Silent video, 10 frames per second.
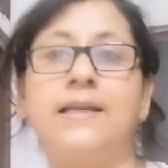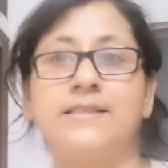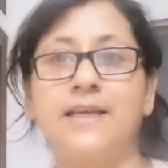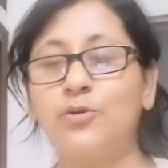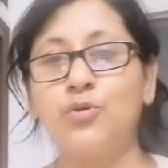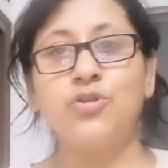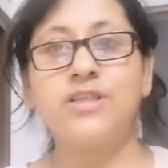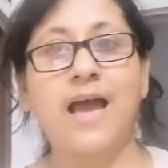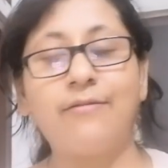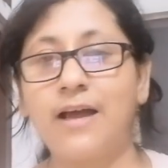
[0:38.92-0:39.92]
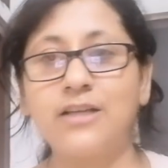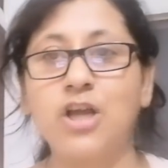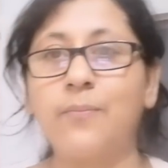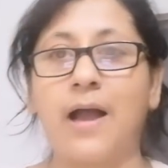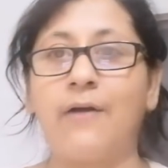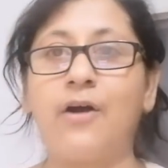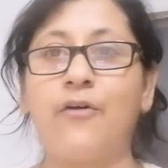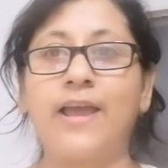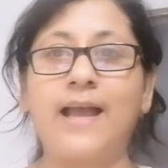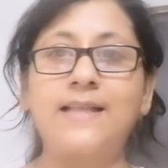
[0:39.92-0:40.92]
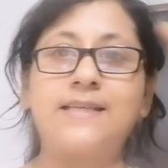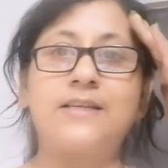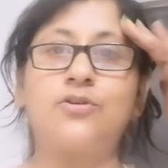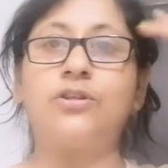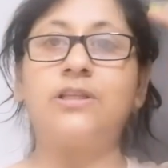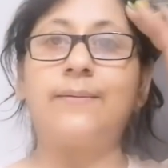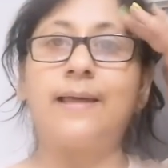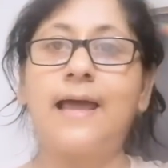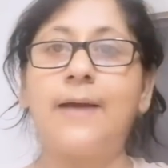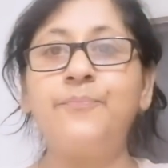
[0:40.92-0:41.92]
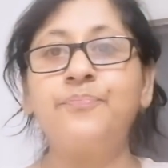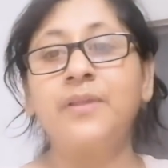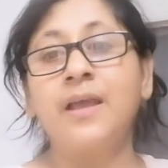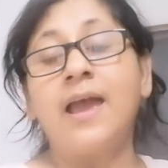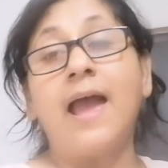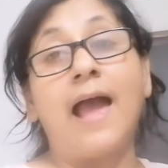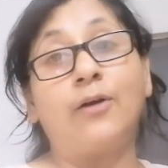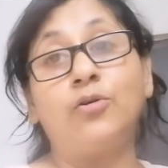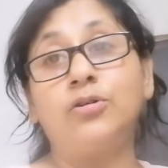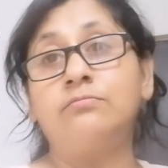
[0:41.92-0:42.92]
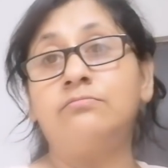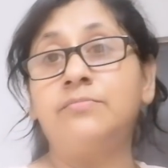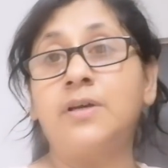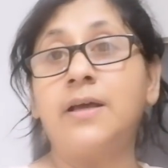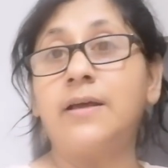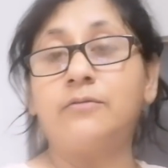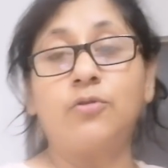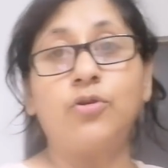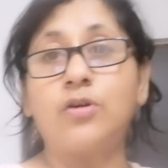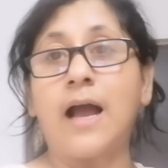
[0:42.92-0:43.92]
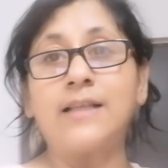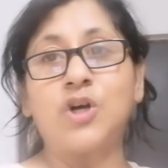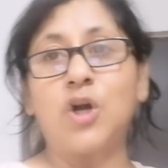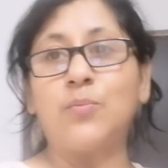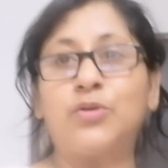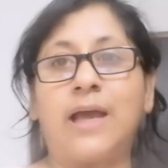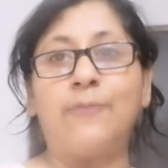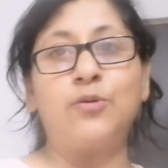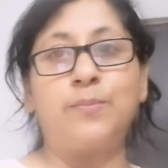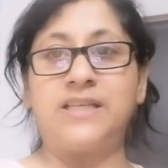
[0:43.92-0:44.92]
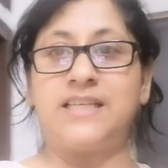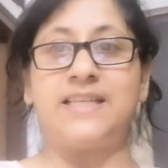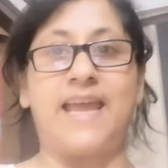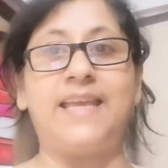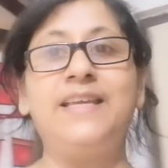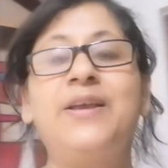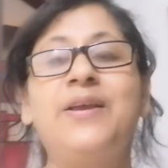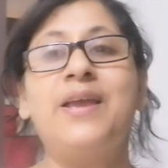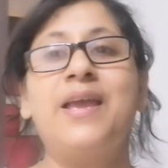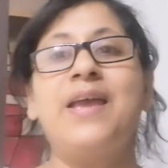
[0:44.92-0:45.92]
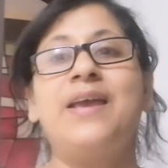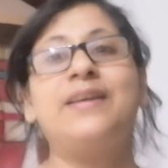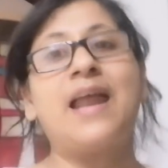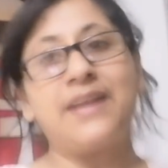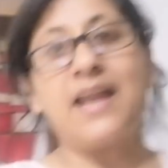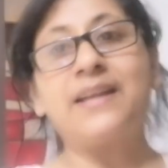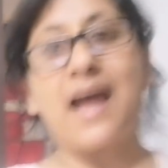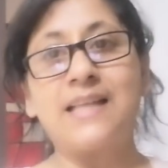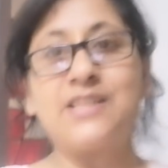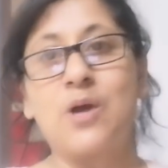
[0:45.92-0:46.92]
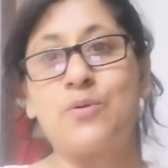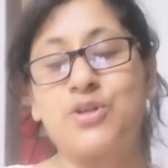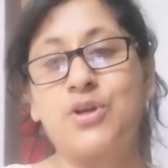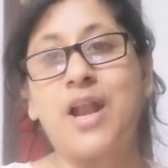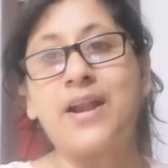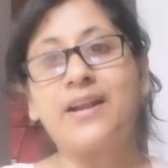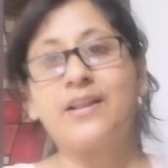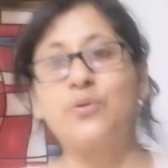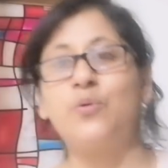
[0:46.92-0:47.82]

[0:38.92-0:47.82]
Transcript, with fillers: আর যেহেতু চা ফা সব খাওয়া হয়ে গেছে সন্ধেবেলা এখন কোনো কাজকর্ম তেমন বেশি নেই রান্নাটা আছে অবশ্য রান্নাটা তো